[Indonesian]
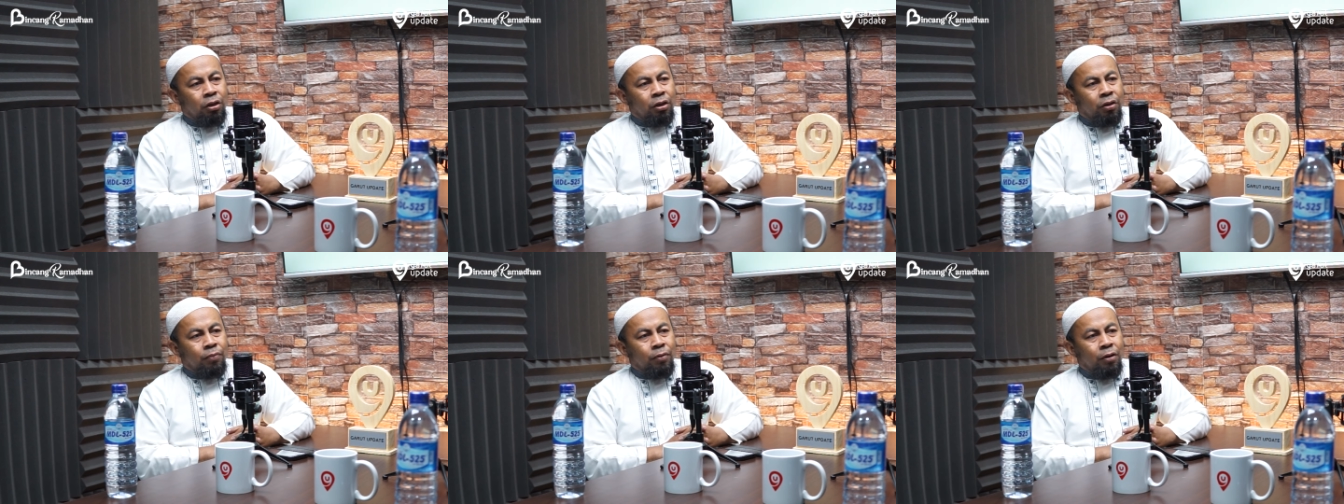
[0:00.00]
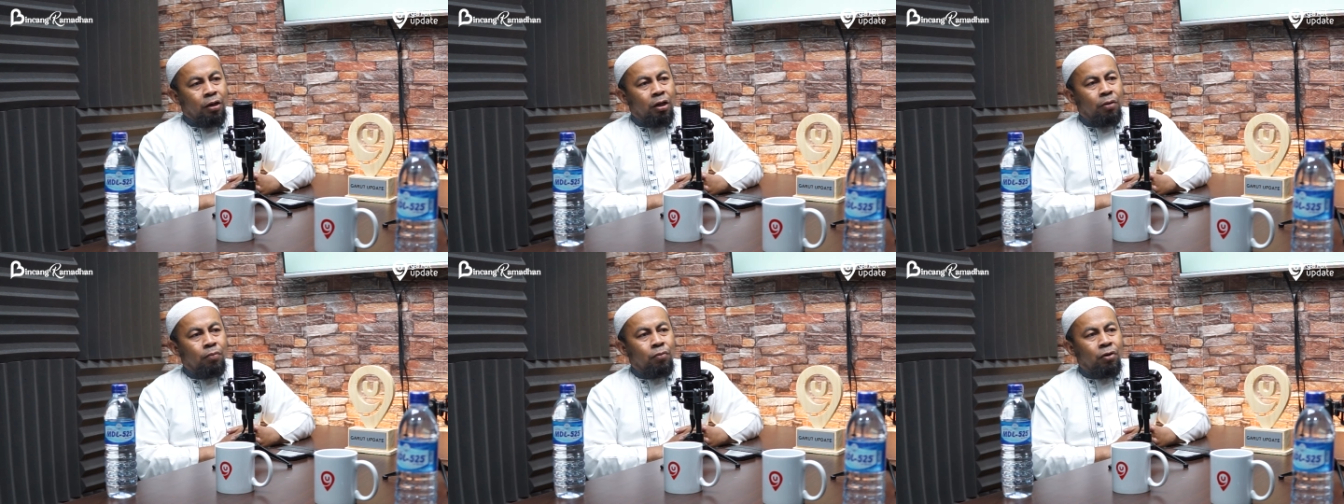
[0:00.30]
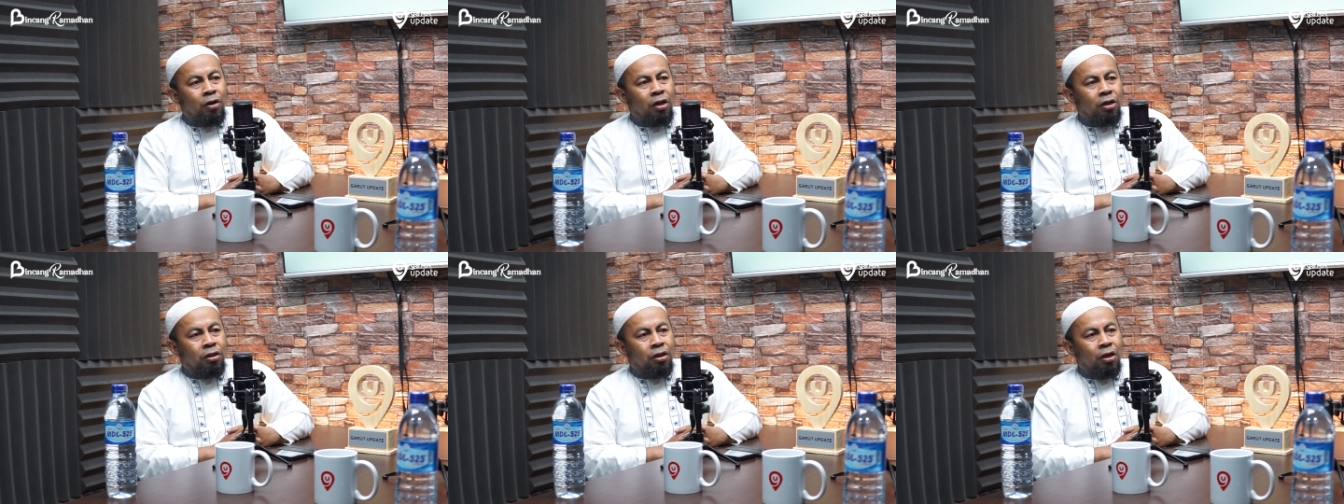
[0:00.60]

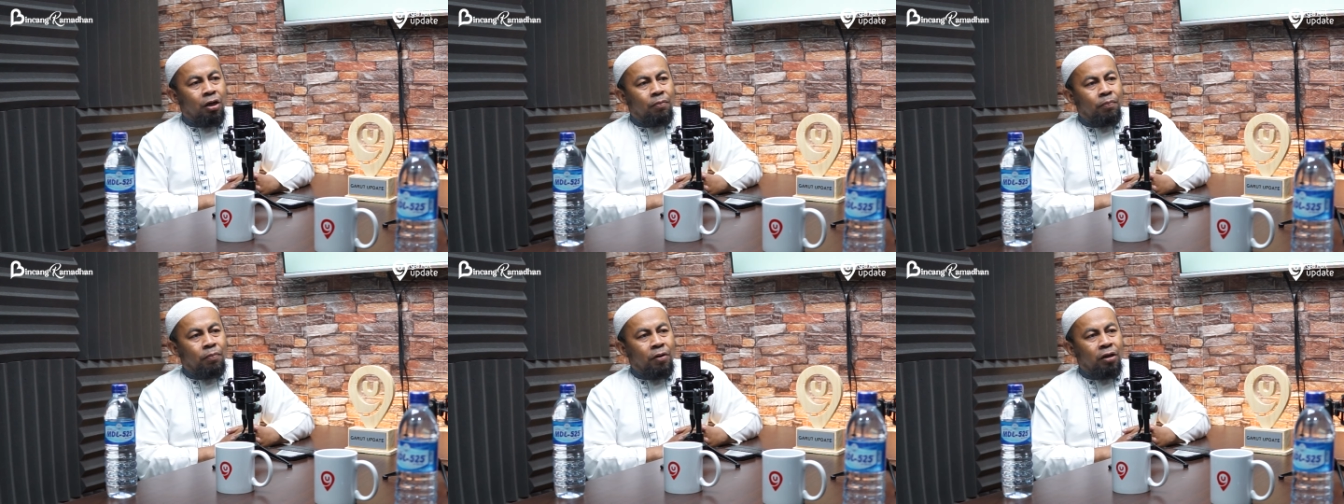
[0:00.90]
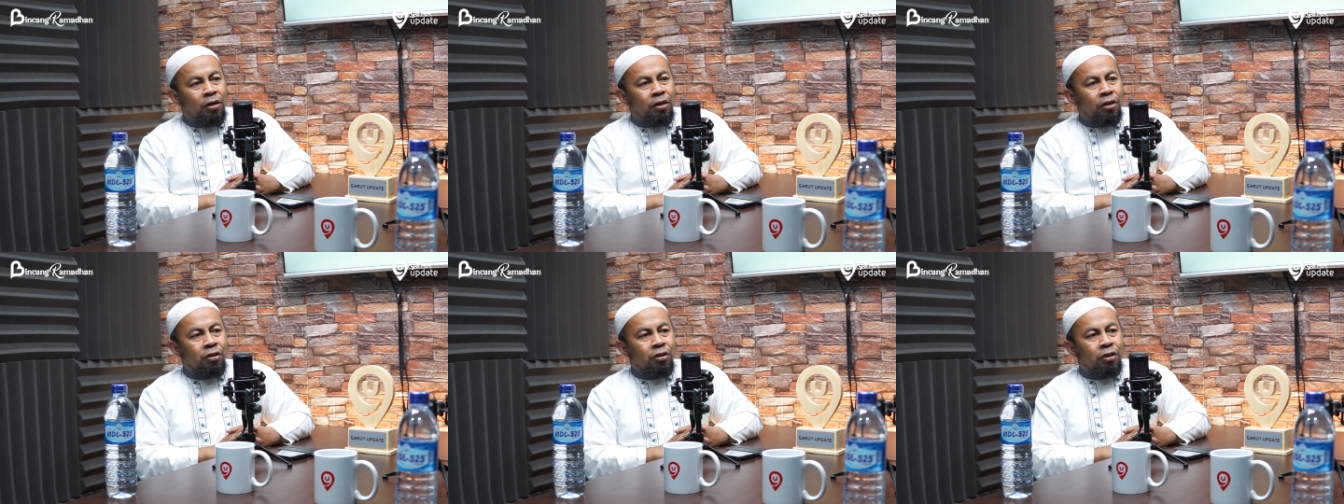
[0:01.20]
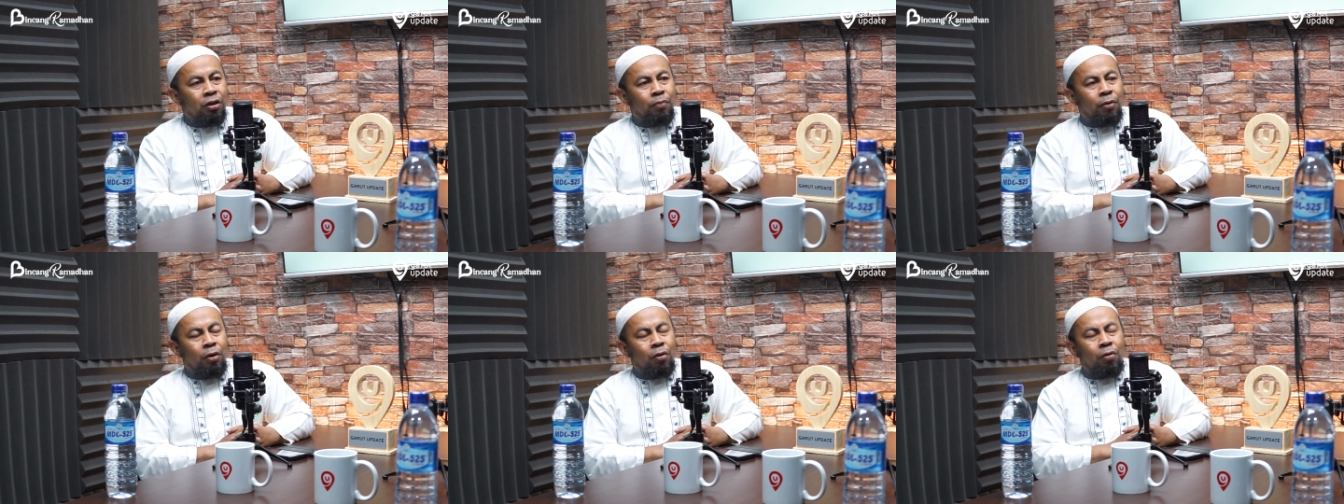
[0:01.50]
dibilang bulan yang paling
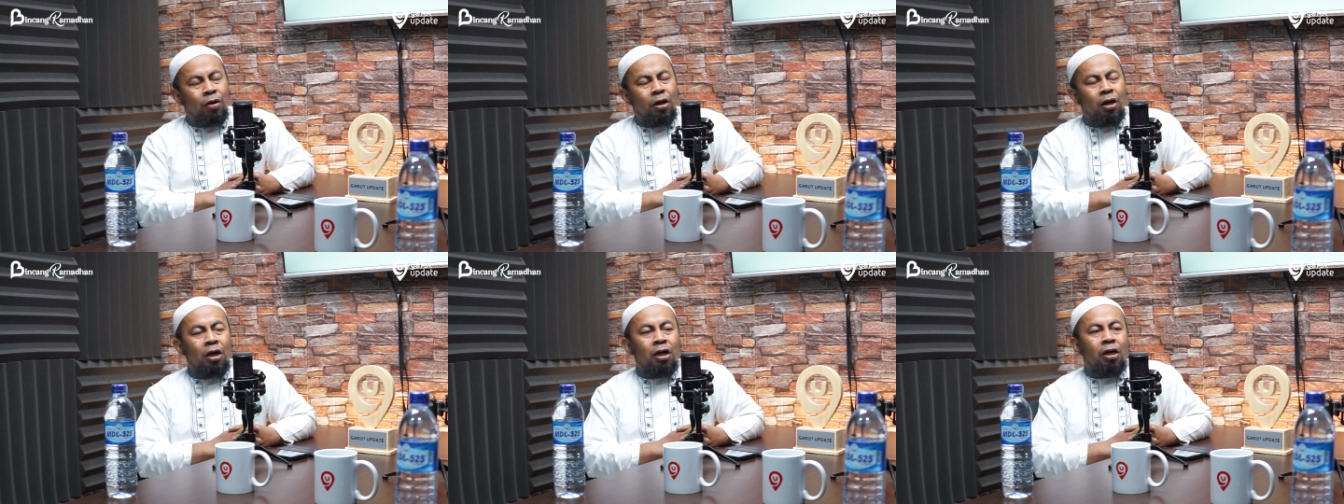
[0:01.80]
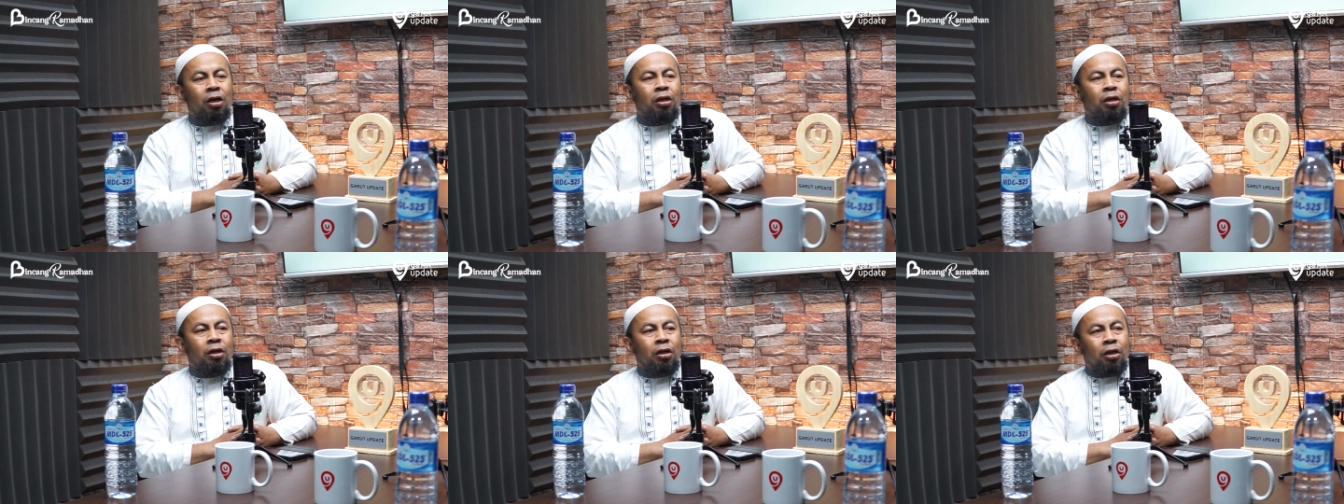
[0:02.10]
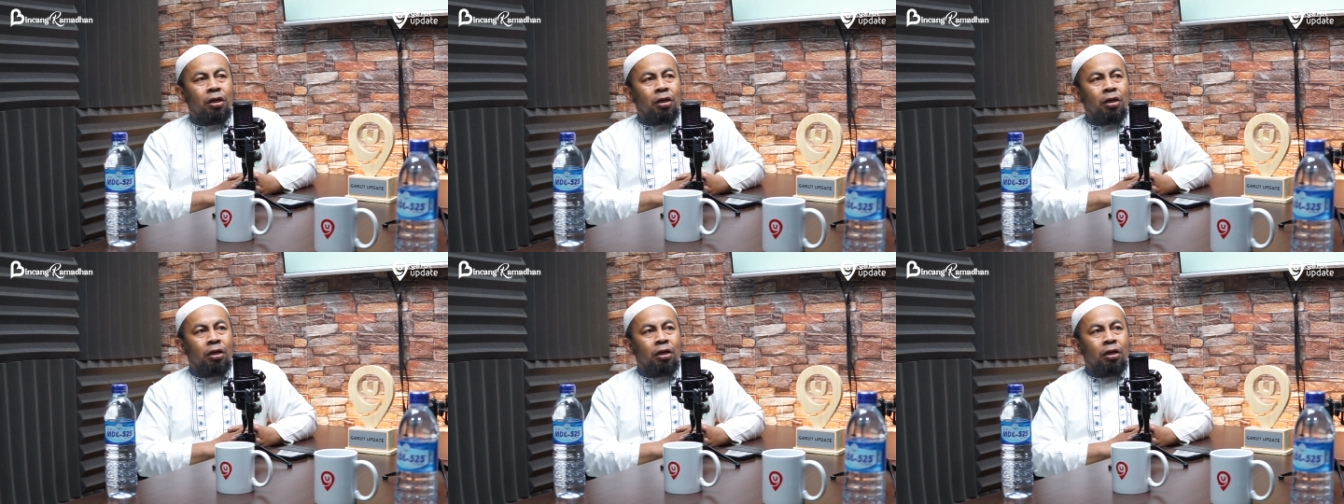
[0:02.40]
istimewa